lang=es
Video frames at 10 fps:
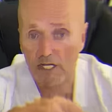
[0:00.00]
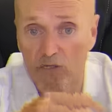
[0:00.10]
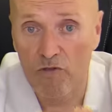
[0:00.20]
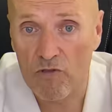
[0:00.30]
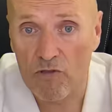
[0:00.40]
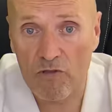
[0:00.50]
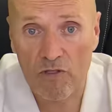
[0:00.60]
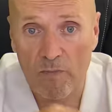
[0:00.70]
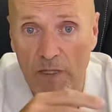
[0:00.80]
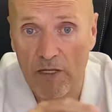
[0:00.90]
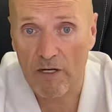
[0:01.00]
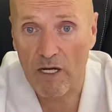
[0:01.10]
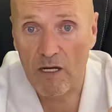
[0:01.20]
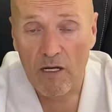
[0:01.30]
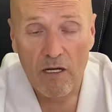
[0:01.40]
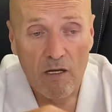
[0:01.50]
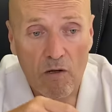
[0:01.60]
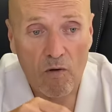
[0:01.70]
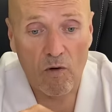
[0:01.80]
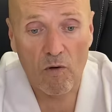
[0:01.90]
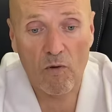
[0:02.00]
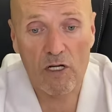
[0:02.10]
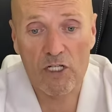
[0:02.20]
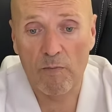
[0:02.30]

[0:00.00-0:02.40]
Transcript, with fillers: cantos de piedra. Con lo cual,